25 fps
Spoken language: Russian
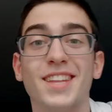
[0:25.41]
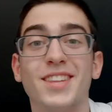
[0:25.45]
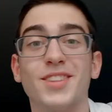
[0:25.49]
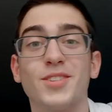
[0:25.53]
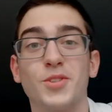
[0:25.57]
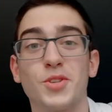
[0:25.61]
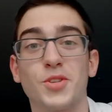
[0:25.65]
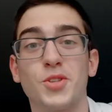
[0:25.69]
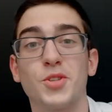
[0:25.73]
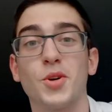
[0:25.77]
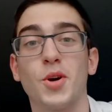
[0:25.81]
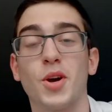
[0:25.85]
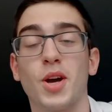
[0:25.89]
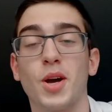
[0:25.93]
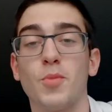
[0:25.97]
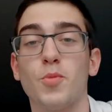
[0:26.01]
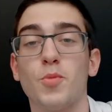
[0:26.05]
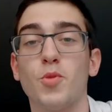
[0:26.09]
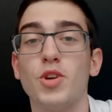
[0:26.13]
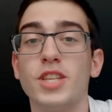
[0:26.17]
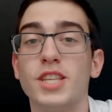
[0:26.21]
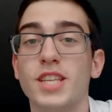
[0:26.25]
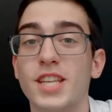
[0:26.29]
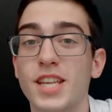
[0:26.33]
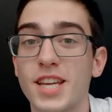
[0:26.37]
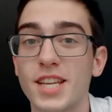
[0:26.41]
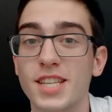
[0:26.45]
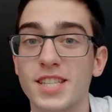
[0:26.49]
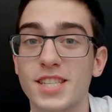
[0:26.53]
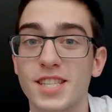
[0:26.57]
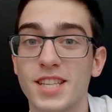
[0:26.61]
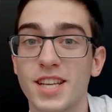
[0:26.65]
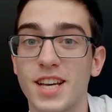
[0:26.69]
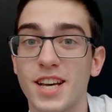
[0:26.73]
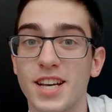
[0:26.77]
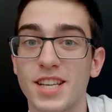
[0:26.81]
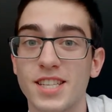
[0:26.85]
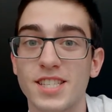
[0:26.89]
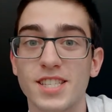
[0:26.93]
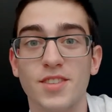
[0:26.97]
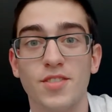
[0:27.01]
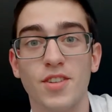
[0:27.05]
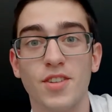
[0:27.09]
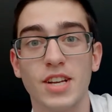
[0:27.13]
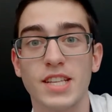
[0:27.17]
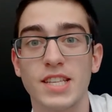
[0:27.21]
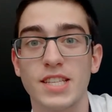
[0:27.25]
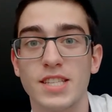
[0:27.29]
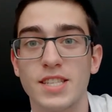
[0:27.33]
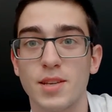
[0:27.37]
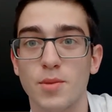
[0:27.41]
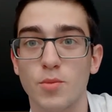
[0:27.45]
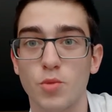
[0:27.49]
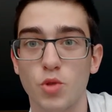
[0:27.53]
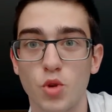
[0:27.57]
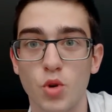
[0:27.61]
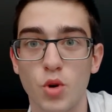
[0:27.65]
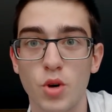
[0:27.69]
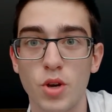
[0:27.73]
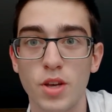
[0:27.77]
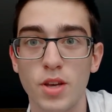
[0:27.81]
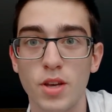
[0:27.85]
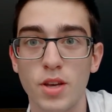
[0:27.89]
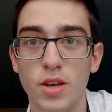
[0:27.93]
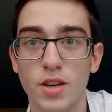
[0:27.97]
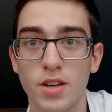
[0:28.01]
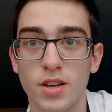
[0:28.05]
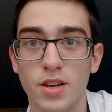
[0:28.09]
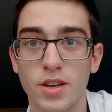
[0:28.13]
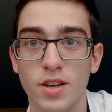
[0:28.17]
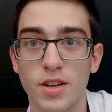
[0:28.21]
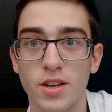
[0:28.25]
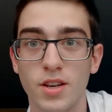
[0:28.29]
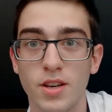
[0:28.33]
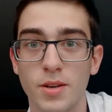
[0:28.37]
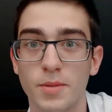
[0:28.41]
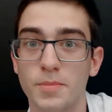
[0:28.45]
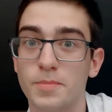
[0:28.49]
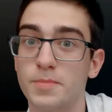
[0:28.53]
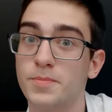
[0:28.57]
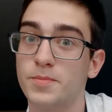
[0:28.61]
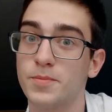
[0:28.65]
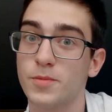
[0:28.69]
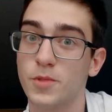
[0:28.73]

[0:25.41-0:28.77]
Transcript: Ну что, кому интересно, оставайтесь со мной, э,